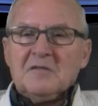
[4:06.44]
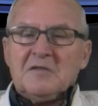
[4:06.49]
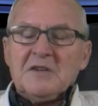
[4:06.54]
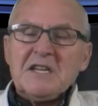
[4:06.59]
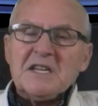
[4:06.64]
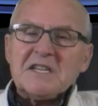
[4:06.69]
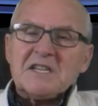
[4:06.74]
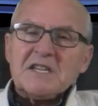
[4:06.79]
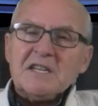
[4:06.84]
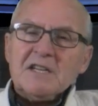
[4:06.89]

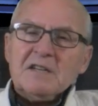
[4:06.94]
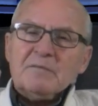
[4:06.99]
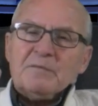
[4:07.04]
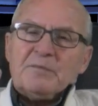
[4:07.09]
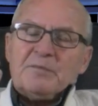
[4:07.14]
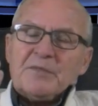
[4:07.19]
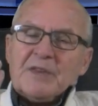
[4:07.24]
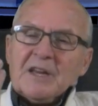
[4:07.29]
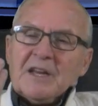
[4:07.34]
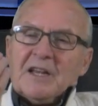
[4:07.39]
Fíjense
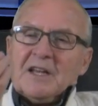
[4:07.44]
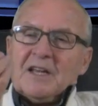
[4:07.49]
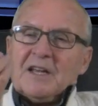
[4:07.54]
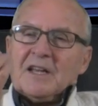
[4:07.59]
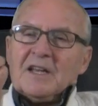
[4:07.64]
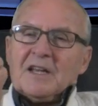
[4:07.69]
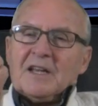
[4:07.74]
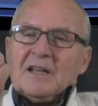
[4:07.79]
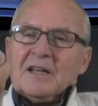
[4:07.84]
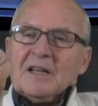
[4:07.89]

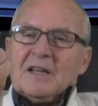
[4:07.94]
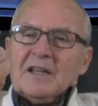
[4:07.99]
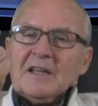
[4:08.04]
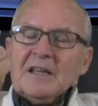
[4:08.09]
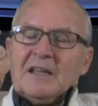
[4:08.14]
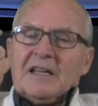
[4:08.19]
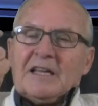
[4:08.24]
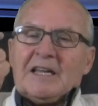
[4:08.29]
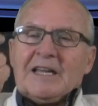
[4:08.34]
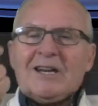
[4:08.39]

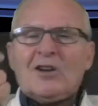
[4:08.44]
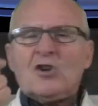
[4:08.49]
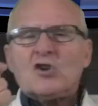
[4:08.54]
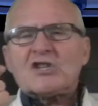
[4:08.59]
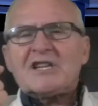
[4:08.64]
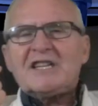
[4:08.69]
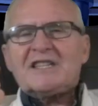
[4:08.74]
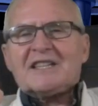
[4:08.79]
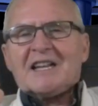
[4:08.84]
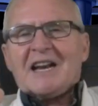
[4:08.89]
que
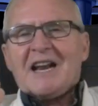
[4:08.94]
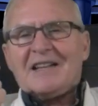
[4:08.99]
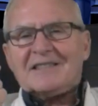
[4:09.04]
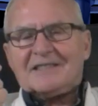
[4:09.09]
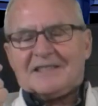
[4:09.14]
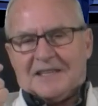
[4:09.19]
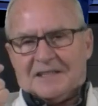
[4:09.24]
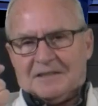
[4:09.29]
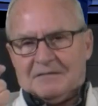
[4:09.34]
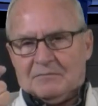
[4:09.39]
no se
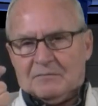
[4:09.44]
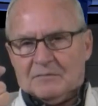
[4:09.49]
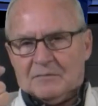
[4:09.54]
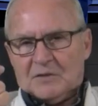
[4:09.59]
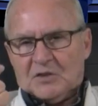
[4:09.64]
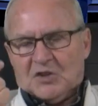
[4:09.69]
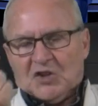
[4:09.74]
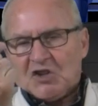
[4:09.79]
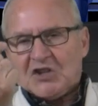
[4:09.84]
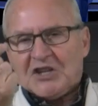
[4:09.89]
trata
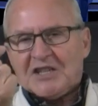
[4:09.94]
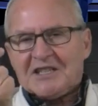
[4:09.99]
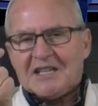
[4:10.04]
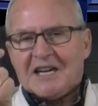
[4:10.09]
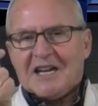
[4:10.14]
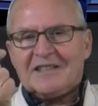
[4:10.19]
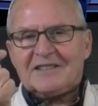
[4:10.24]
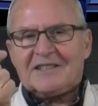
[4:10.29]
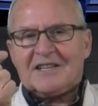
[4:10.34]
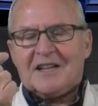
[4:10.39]
no se
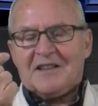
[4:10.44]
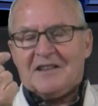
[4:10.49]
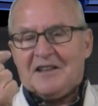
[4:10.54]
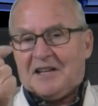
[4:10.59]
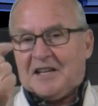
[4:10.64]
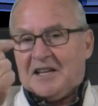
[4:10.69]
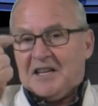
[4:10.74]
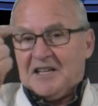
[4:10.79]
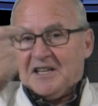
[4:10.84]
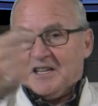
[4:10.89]
trata
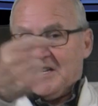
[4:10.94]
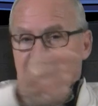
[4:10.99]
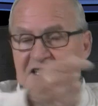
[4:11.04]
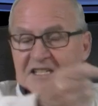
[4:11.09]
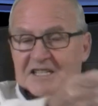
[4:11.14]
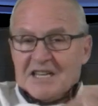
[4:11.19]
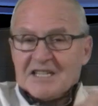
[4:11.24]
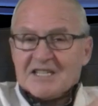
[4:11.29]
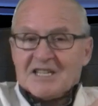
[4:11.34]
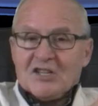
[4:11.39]
de que
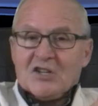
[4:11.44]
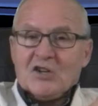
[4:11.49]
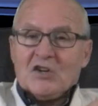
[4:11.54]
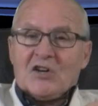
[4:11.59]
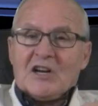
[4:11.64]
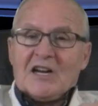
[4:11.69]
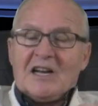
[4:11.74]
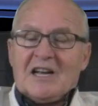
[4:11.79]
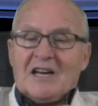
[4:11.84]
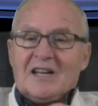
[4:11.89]
esta
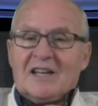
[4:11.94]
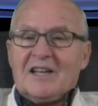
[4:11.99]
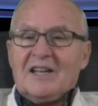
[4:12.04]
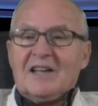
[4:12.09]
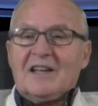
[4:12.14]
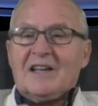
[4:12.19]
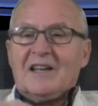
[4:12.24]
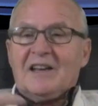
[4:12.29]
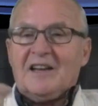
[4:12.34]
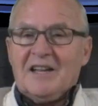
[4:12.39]
señora, la
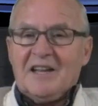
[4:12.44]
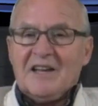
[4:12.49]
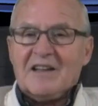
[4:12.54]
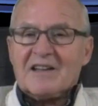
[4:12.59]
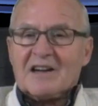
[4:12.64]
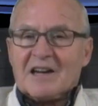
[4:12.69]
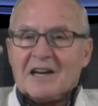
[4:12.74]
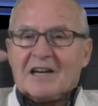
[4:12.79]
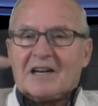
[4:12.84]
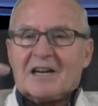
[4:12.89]
que
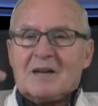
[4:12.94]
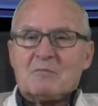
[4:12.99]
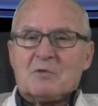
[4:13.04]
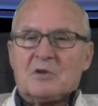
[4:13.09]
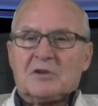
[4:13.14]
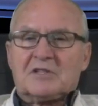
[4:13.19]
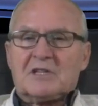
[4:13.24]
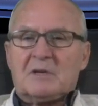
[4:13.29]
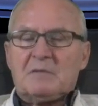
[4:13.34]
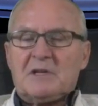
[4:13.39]
quería dejar la
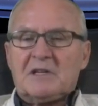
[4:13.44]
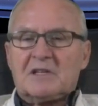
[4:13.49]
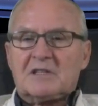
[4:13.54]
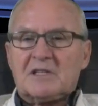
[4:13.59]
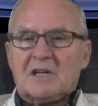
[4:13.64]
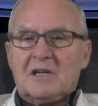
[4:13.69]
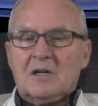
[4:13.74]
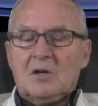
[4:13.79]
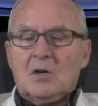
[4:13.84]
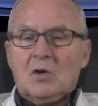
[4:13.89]
puerta
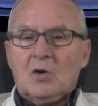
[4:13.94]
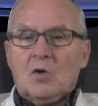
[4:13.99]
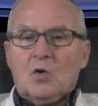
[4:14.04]
abierta,